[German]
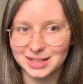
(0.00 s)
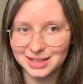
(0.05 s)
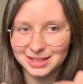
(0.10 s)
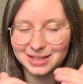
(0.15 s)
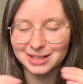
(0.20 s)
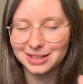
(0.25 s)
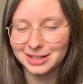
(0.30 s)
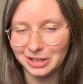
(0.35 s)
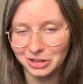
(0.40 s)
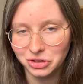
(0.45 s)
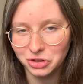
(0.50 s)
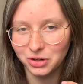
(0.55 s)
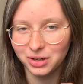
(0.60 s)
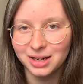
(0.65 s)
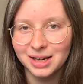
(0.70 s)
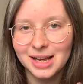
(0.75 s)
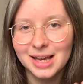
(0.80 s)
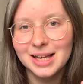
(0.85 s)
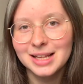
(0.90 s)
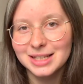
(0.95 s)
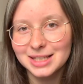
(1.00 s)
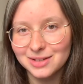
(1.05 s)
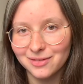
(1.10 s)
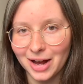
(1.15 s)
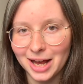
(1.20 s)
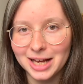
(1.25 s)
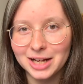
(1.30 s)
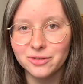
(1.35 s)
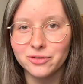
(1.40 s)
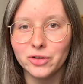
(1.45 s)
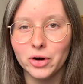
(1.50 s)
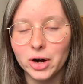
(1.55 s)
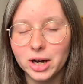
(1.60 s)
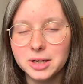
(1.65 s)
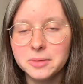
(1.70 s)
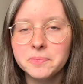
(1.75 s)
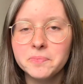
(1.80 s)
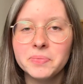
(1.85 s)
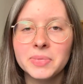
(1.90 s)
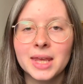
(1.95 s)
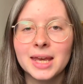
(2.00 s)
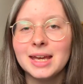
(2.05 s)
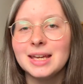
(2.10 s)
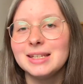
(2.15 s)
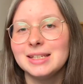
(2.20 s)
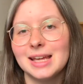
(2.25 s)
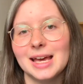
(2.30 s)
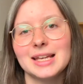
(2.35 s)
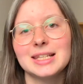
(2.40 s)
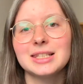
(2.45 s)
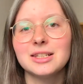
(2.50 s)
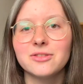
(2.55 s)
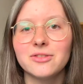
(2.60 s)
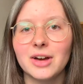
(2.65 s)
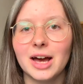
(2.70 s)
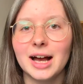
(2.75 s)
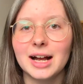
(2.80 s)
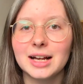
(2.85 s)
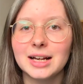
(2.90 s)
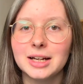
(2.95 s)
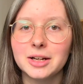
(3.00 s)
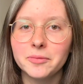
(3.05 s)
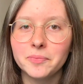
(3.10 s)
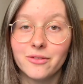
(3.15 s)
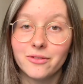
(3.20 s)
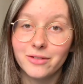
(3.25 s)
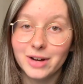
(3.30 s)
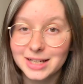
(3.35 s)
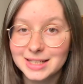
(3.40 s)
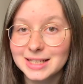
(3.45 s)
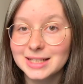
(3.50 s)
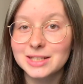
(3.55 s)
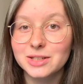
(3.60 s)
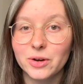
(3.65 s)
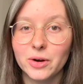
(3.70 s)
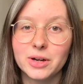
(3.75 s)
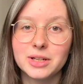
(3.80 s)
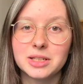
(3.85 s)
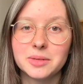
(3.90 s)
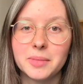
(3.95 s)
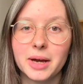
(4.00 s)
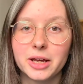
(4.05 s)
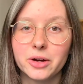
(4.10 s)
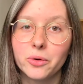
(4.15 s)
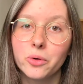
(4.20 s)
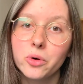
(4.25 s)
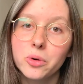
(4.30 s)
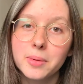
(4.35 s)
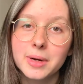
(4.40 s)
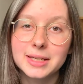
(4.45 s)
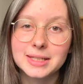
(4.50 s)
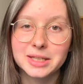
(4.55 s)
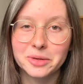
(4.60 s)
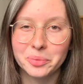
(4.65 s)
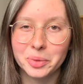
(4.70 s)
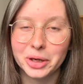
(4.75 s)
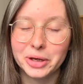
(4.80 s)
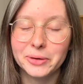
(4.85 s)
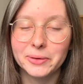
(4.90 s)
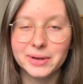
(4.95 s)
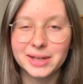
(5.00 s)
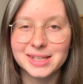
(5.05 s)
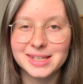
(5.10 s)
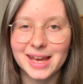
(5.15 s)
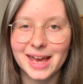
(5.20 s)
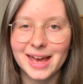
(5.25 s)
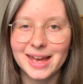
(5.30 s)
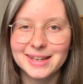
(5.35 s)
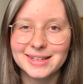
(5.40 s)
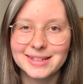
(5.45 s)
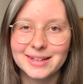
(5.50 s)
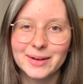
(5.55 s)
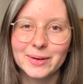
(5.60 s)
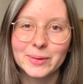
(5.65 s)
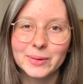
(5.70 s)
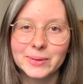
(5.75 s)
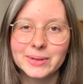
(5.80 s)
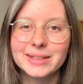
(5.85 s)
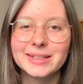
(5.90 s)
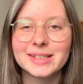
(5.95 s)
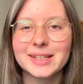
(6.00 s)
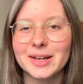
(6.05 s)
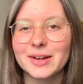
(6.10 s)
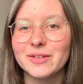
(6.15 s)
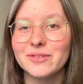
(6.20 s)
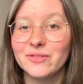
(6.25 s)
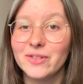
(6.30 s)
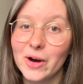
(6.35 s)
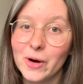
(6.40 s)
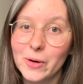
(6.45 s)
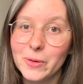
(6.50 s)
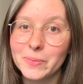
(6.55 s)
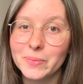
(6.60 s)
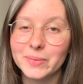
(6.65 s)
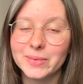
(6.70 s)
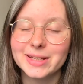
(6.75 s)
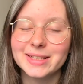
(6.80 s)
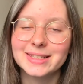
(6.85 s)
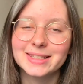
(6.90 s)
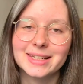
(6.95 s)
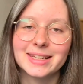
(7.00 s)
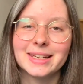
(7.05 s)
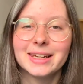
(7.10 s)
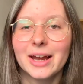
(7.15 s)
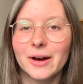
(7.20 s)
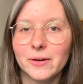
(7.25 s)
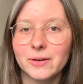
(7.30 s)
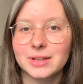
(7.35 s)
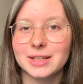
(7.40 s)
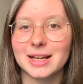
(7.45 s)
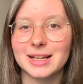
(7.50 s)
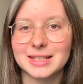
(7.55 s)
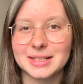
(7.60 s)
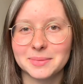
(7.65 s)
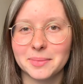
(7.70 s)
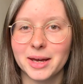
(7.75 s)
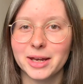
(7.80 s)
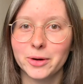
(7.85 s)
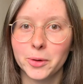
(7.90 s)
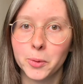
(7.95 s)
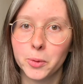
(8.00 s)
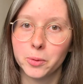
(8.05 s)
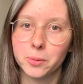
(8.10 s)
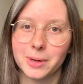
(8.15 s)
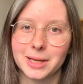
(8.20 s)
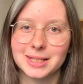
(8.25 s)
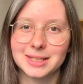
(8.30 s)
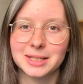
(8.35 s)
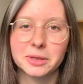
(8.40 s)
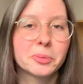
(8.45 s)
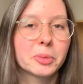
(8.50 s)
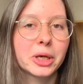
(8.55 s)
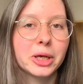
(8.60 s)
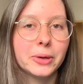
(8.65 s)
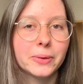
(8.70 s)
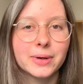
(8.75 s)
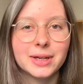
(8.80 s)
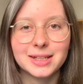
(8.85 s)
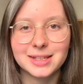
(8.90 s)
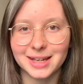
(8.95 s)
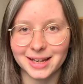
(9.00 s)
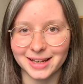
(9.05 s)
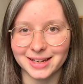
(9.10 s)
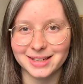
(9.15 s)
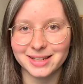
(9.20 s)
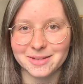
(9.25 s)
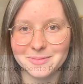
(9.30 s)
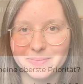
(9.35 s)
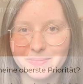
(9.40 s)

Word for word: das sind jetzt schon zwei geworden. Die erste Frage, was ist heute meine oberste Priorität? und warum ist genau das meine oberste Priorität.